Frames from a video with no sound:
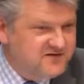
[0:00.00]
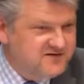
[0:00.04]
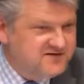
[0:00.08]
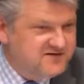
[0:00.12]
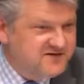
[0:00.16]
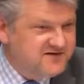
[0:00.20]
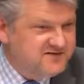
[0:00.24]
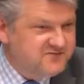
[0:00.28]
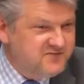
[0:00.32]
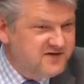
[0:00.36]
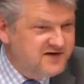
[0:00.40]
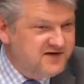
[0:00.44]
was
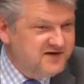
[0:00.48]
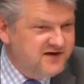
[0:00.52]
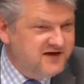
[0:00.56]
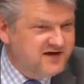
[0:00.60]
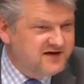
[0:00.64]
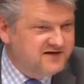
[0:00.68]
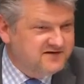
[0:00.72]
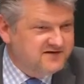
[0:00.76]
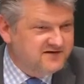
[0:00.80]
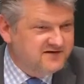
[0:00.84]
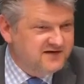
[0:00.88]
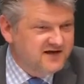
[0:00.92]
das
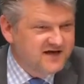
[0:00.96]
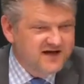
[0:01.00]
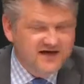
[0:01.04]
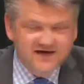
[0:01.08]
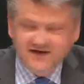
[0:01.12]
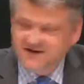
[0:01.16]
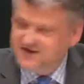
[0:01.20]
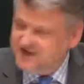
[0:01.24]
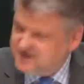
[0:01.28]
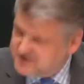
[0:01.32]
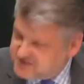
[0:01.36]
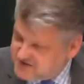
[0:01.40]
beinhaltet.
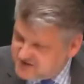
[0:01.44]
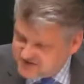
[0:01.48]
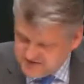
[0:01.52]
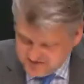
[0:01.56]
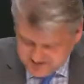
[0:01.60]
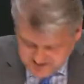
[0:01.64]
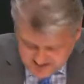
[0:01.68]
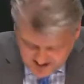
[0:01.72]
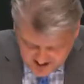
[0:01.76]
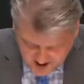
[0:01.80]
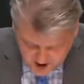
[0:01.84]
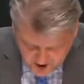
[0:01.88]
Das
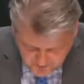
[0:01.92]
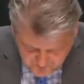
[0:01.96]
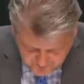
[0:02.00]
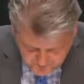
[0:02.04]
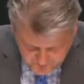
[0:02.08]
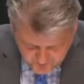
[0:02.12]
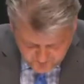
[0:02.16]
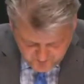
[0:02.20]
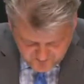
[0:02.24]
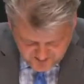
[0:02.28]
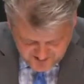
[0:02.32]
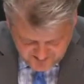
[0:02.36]
ist Ihr
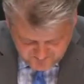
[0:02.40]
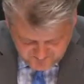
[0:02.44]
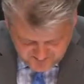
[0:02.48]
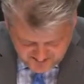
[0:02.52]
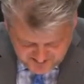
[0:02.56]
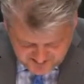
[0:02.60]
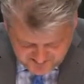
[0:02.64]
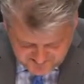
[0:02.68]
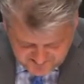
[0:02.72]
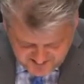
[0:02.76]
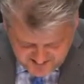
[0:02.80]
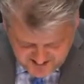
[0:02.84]
Hauptproblem,
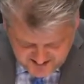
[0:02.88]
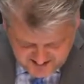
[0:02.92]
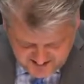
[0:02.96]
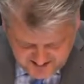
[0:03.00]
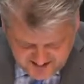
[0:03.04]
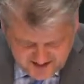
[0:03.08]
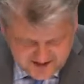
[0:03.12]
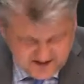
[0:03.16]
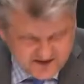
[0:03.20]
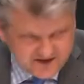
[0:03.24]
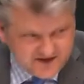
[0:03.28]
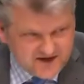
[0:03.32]
meine sehr
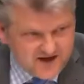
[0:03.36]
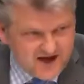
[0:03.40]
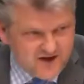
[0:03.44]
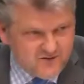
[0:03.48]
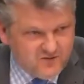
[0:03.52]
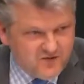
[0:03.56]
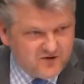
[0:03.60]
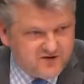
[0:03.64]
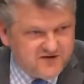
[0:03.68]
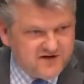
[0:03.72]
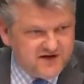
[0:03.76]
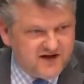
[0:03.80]
geehrten
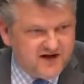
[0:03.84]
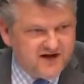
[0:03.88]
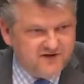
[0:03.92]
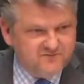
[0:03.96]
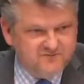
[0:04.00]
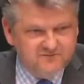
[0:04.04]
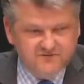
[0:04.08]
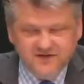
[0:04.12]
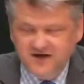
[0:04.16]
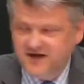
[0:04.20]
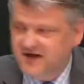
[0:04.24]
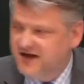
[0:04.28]
Damen und Herren.
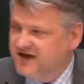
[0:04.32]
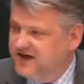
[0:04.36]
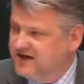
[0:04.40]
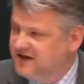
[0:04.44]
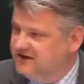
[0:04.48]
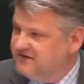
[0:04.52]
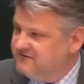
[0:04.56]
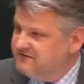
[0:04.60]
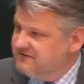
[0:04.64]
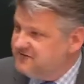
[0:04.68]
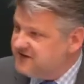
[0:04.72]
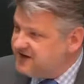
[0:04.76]

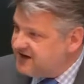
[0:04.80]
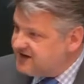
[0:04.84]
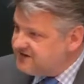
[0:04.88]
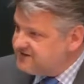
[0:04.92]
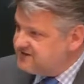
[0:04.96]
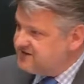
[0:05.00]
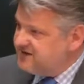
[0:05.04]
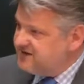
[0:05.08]
Wir